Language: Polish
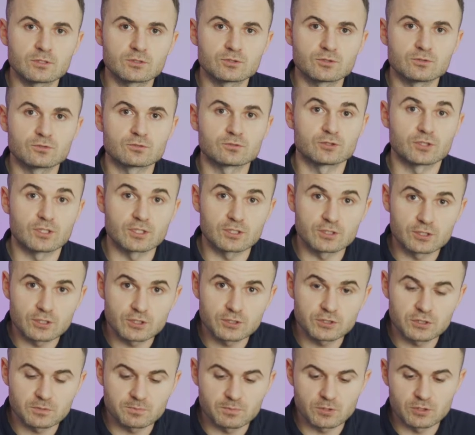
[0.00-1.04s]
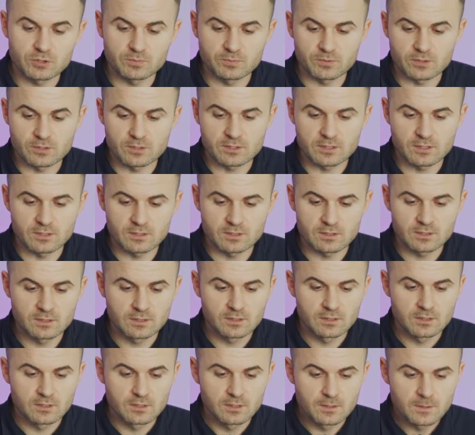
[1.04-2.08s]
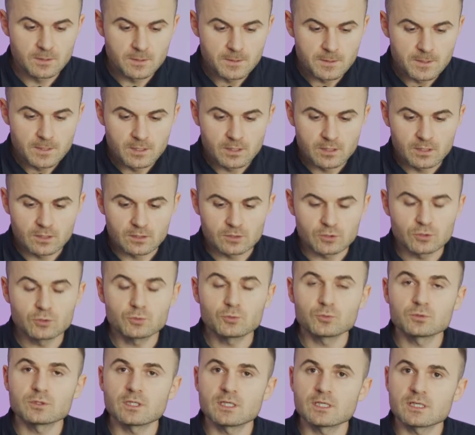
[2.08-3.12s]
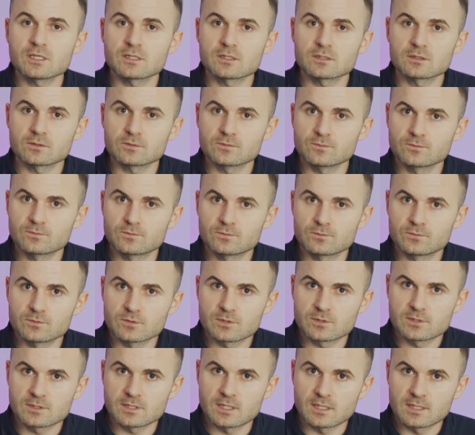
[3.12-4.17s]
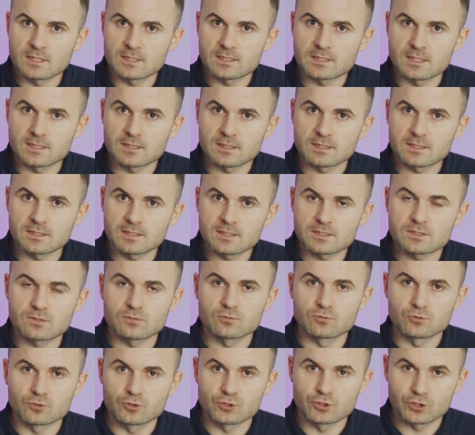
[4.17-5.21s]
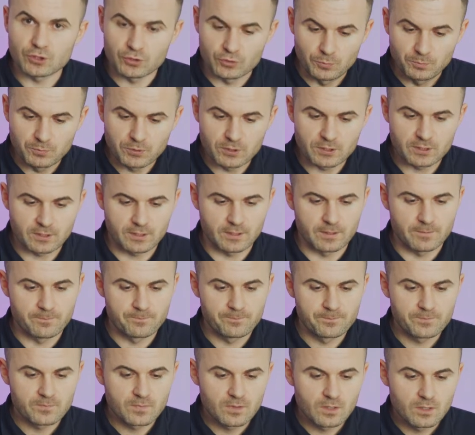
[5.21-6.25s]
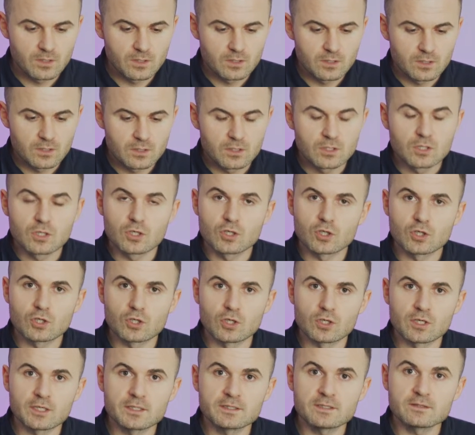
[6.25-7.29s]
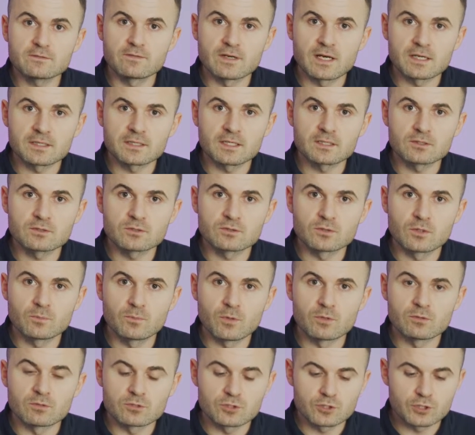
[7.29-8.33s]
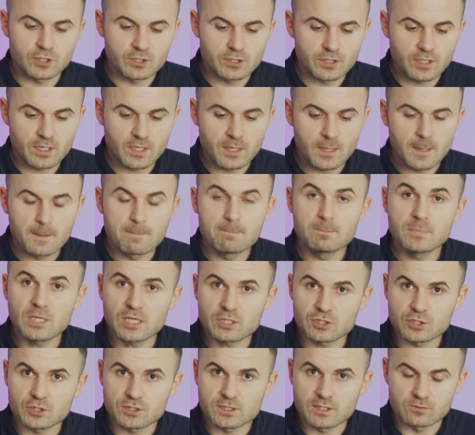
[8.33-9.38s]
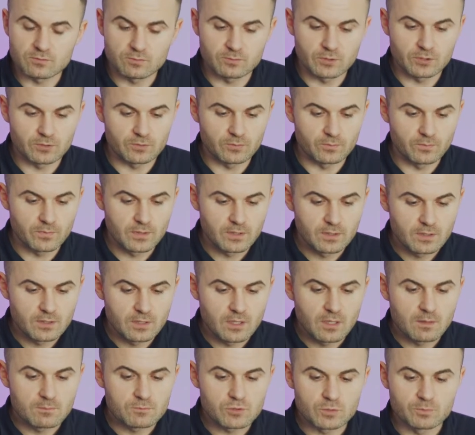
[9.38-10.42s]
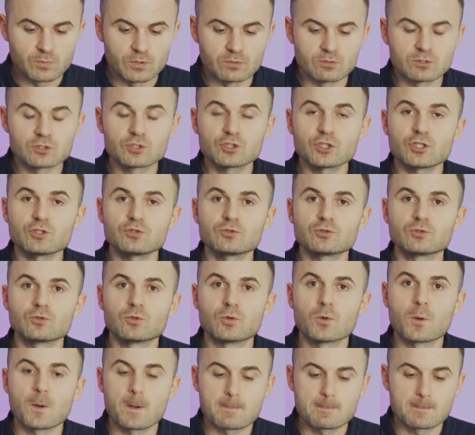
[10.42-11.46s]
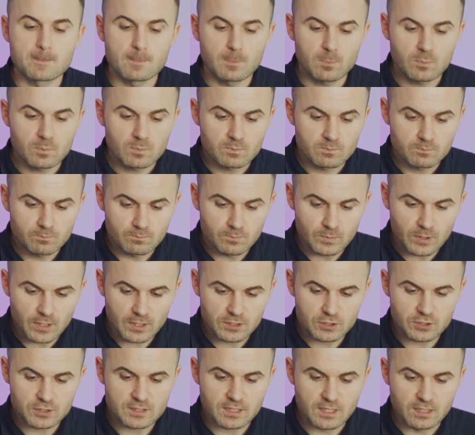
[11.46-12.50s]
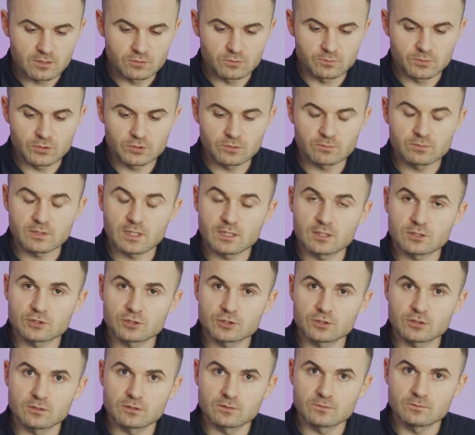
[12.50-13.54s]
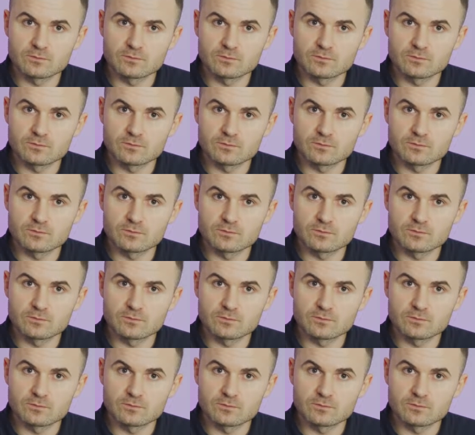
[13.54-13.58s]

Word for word: też lub 45% i tutaj zalecane jest użycie topnika. Kolejny wariant to połączenie miedzi z aluminium. Przy połączeniu miedzi z aluminium należy